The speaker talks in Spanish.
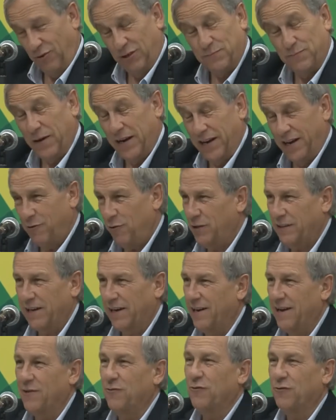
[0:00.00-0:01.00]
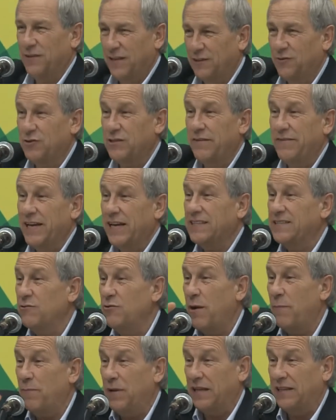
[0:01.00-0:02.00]
no es parejo el terreno. Entonces había que hacer
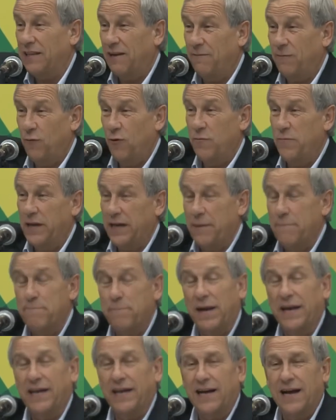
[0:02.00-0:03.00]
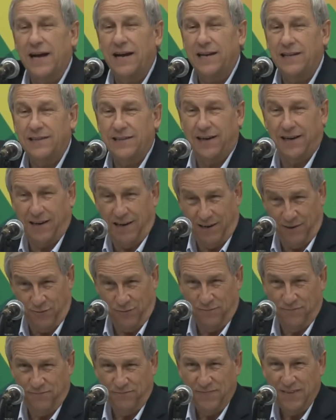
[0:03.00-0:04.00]
una plataforma que emparejara el
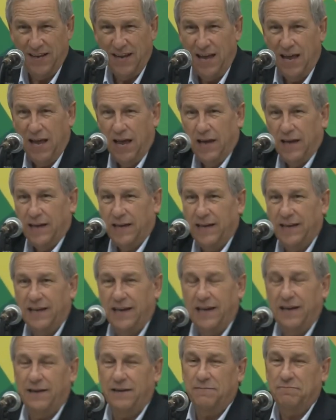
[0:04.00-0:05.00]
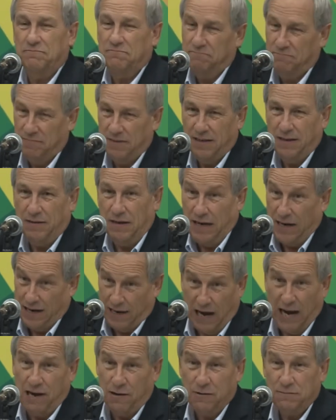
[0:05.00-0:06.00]
terreno y que era
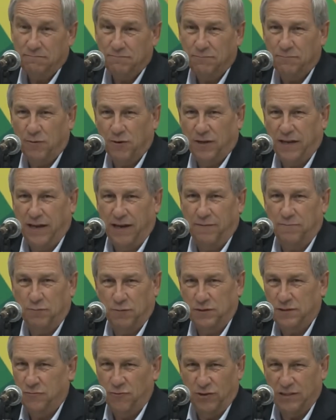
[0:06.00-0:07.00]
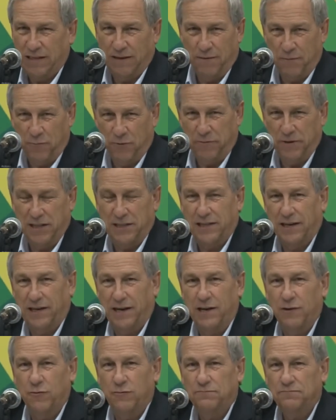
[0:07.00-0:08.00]
caro porque pues no estaba muy bien el
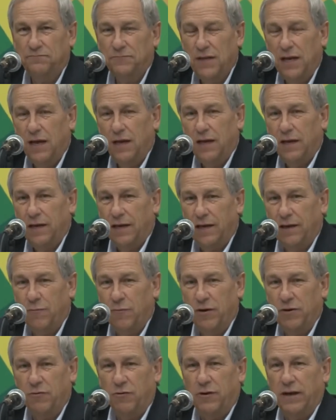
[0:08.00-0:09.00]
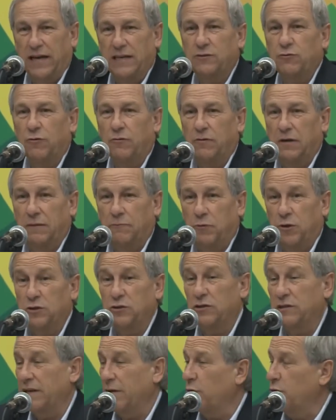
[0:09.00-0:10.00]
terreno y bueno, eso por
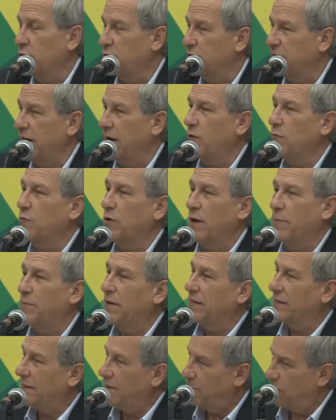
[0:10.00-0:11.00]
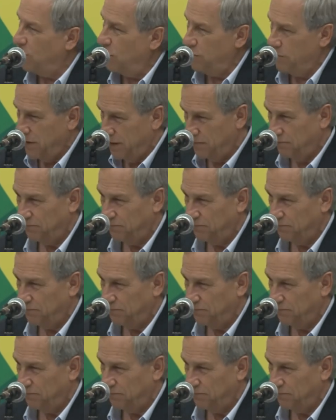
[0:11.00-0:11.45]
eso se le conocía como la plataforma.